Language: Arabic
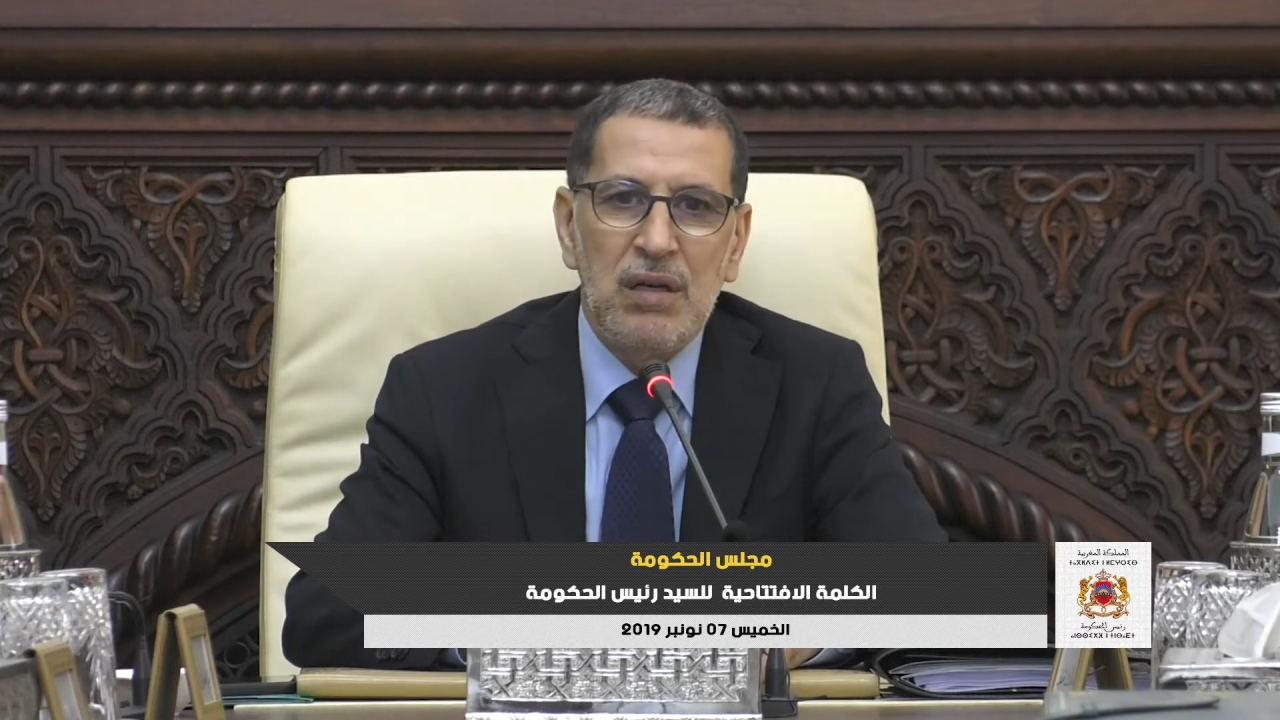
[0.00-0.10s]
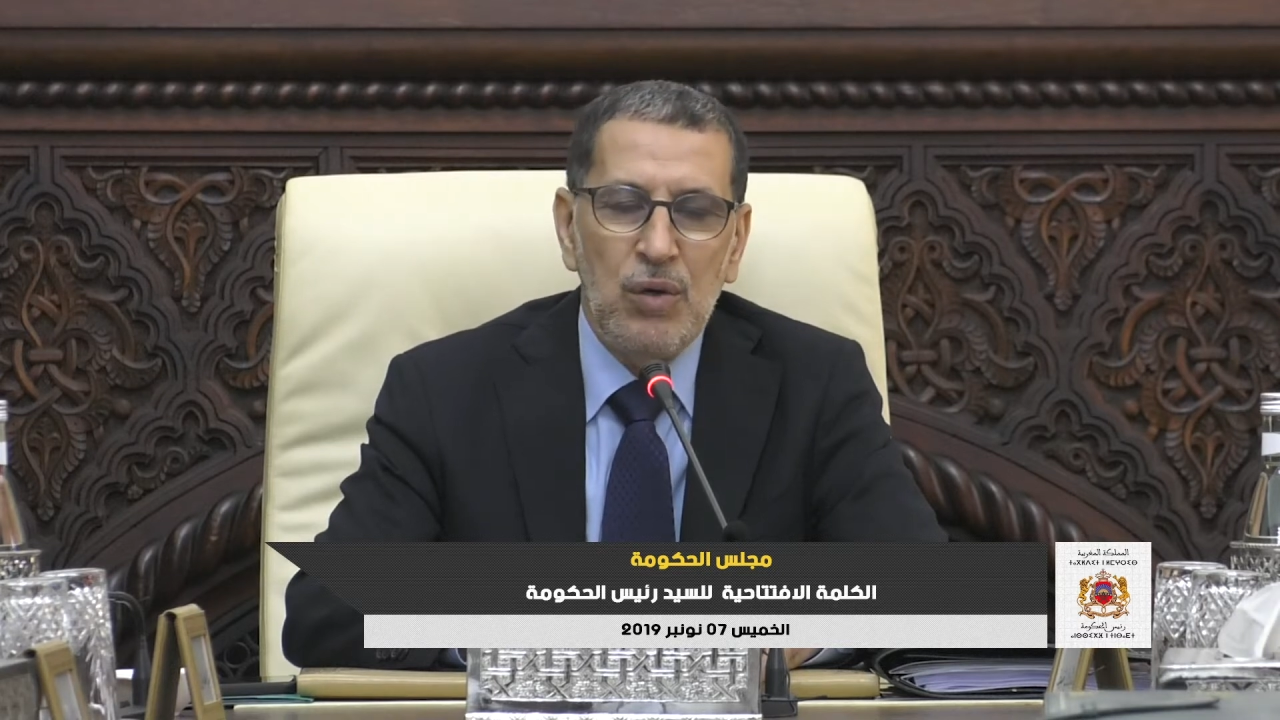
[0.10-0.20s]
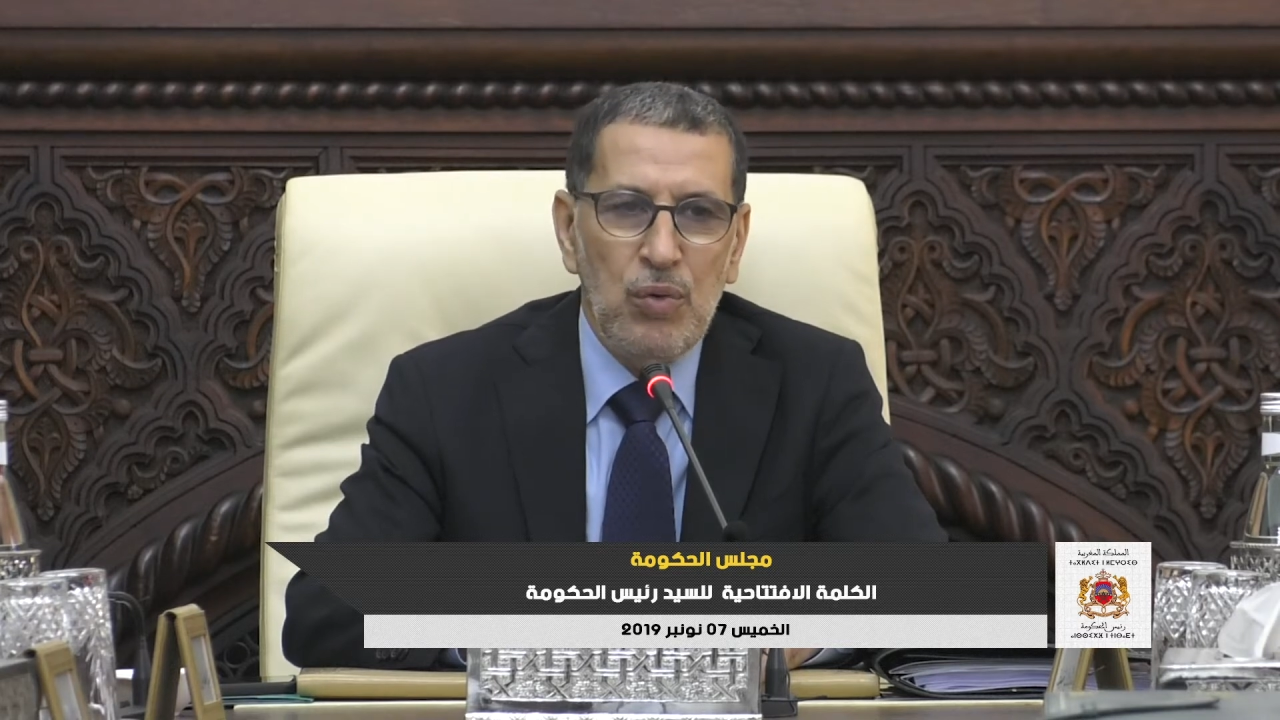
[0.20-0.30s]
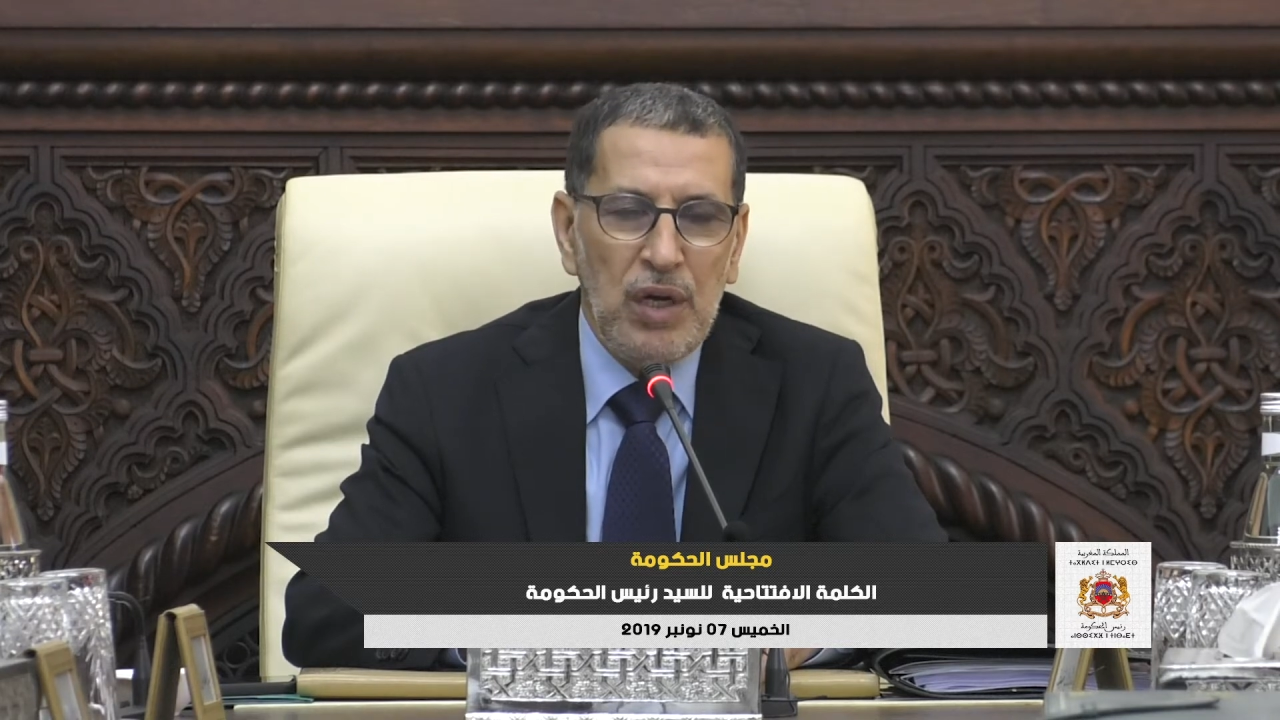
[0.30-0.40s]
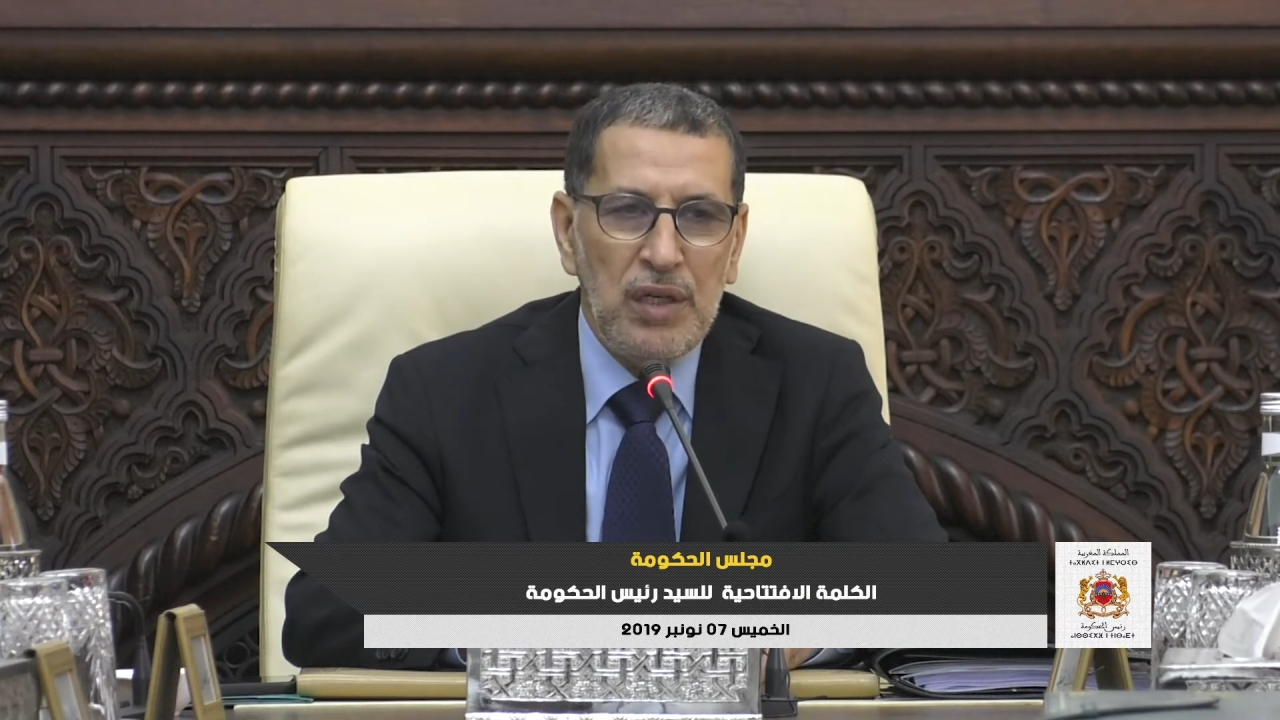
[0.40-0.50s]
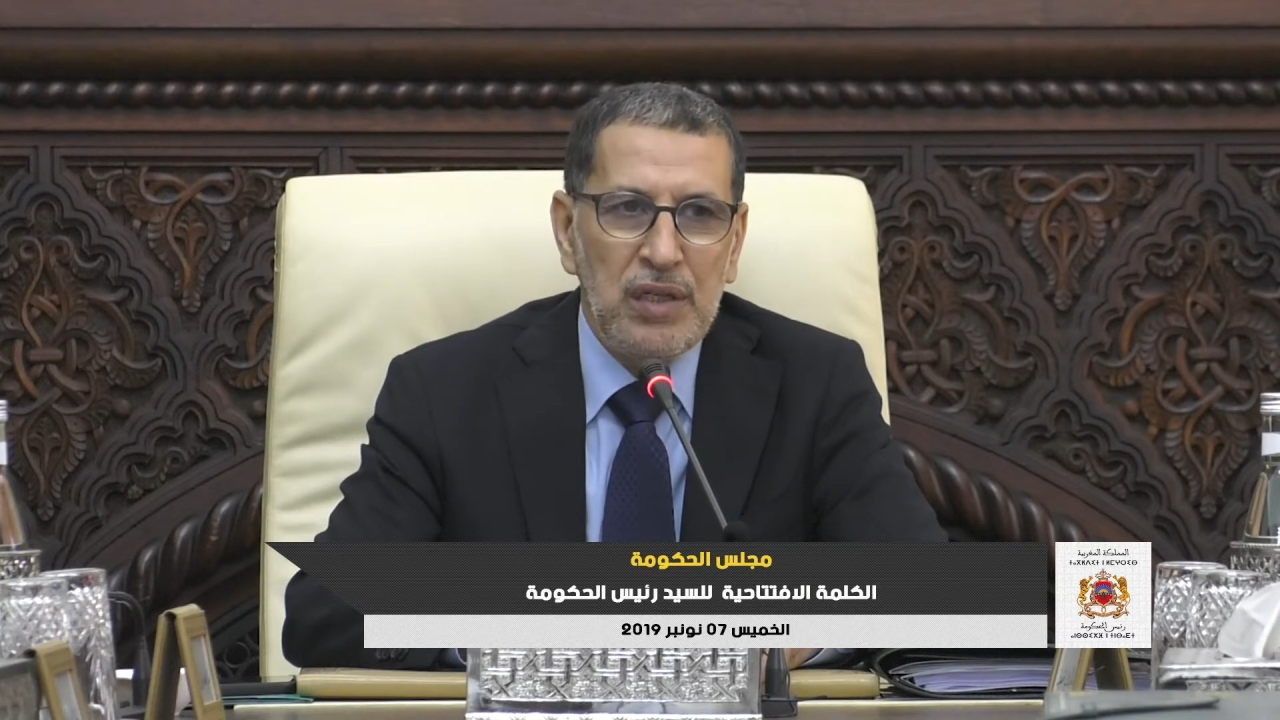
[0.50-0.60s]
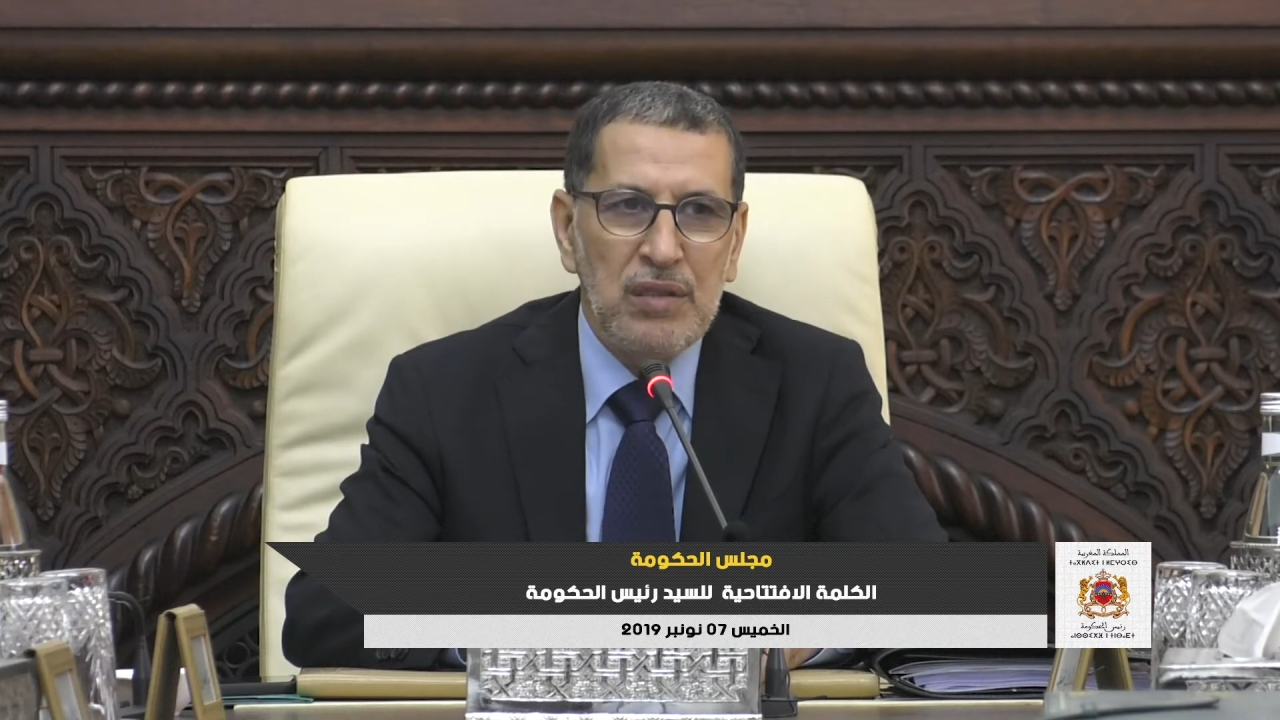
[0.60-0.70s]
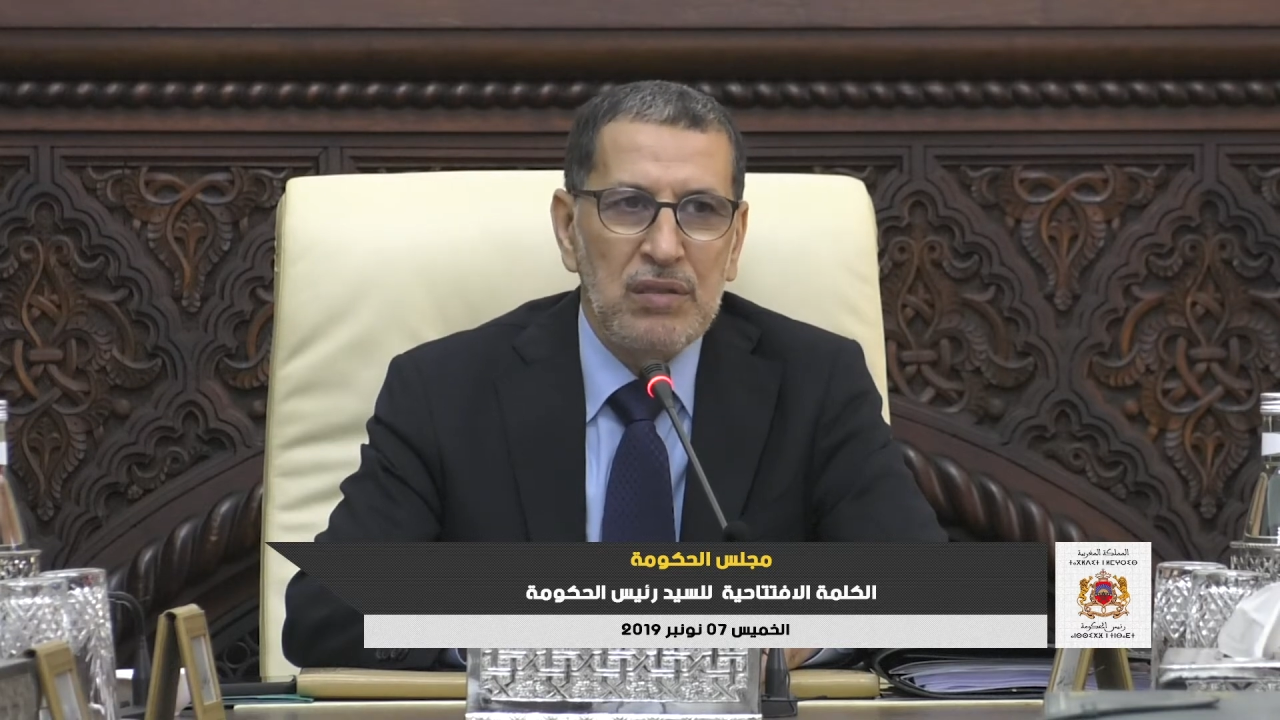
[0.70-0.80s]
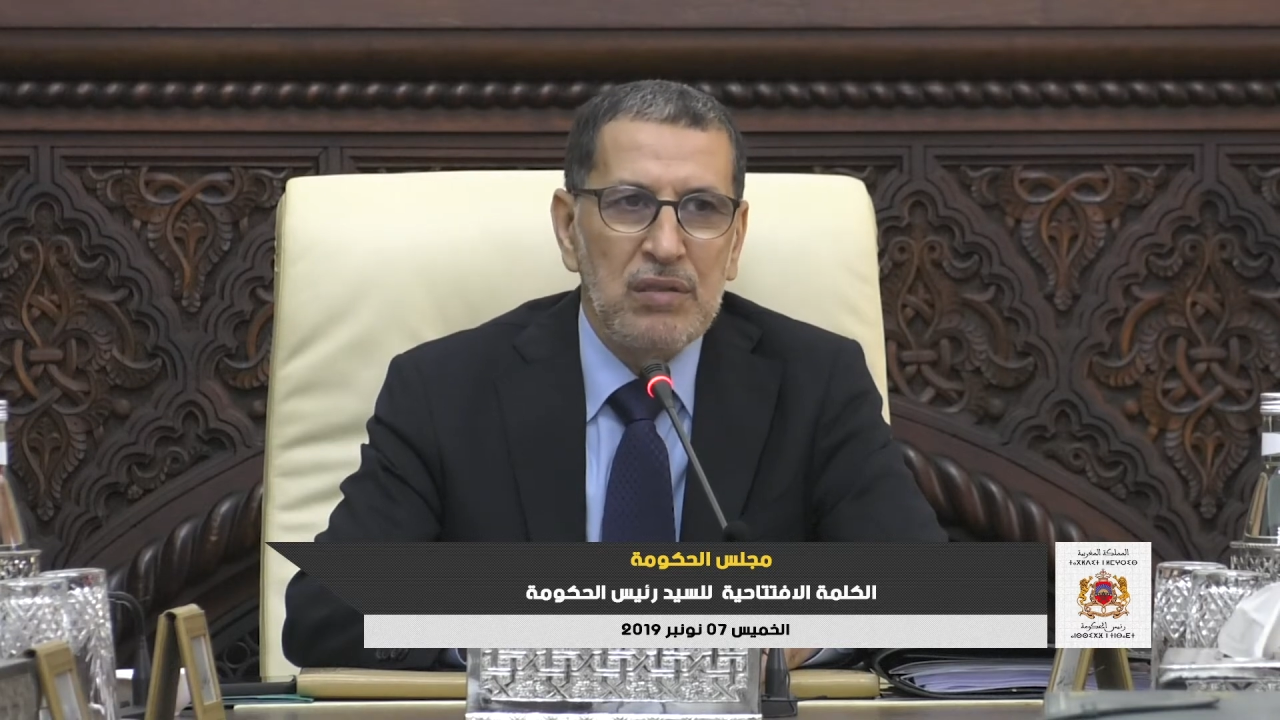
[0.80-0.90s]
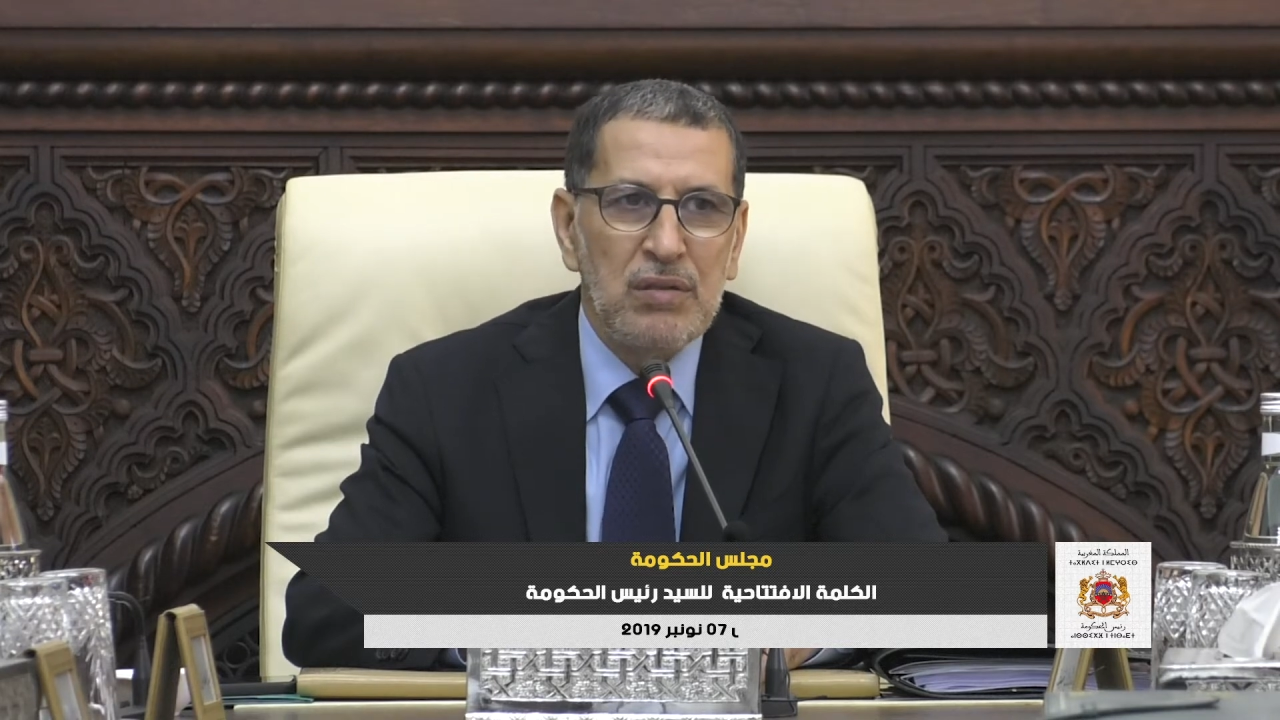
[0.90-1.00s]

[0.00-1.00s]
الوحيد